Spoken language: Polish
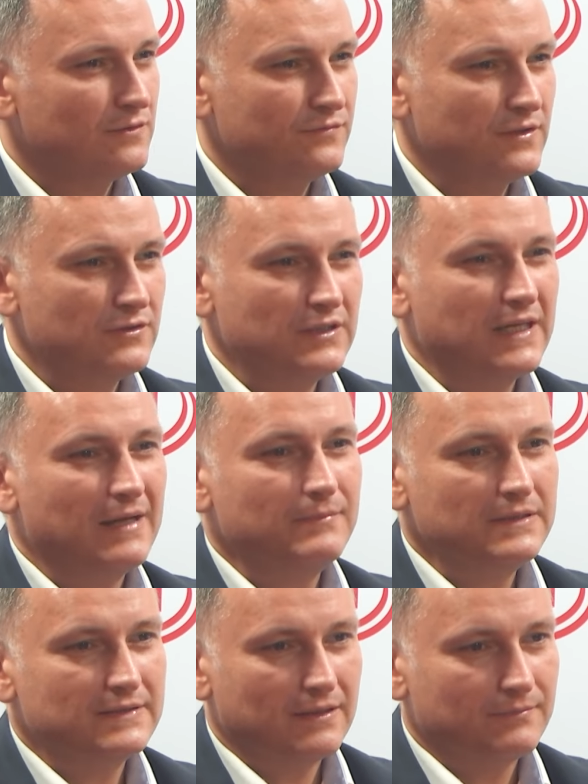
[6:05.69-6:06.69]
również i
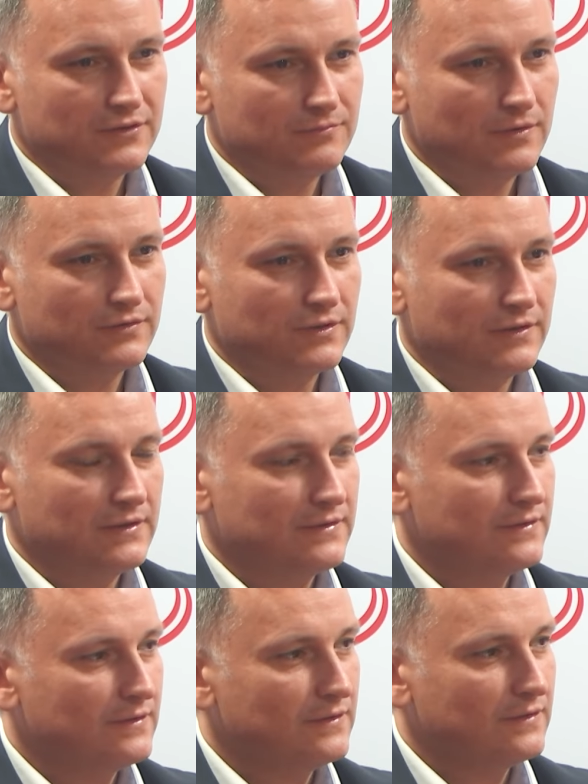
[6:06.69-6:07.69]
kamica być może
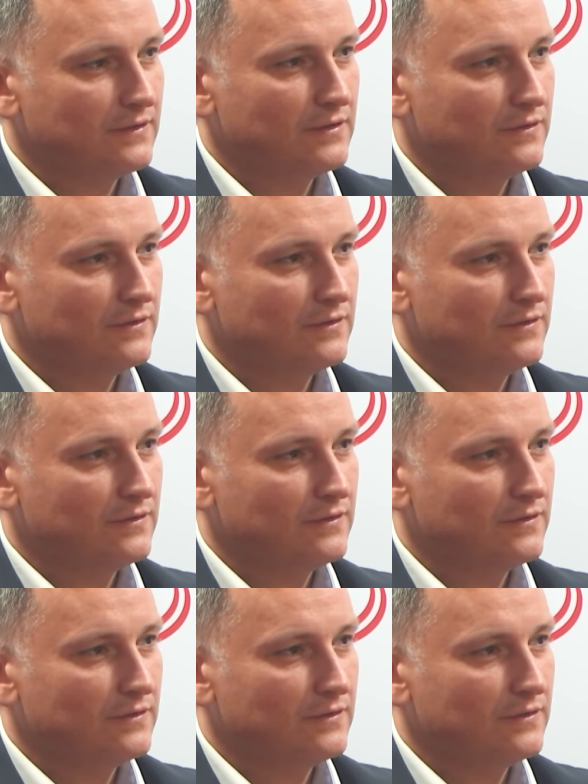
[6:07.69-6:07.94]
jest y,